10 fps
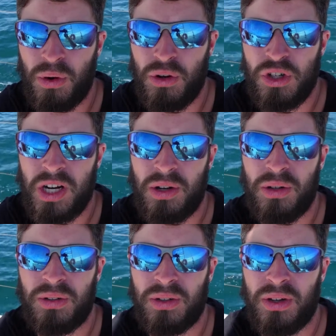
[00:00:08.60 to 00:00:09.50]
loge la
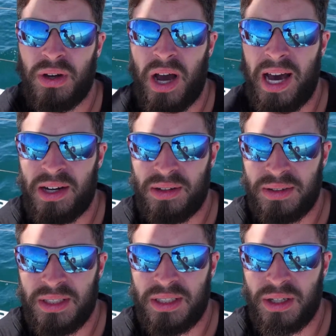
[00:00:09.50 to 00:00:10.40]
côte euh,
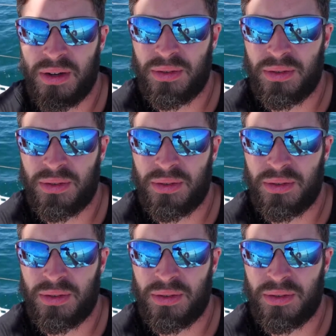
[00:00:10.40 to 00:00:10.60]
atlantique euh,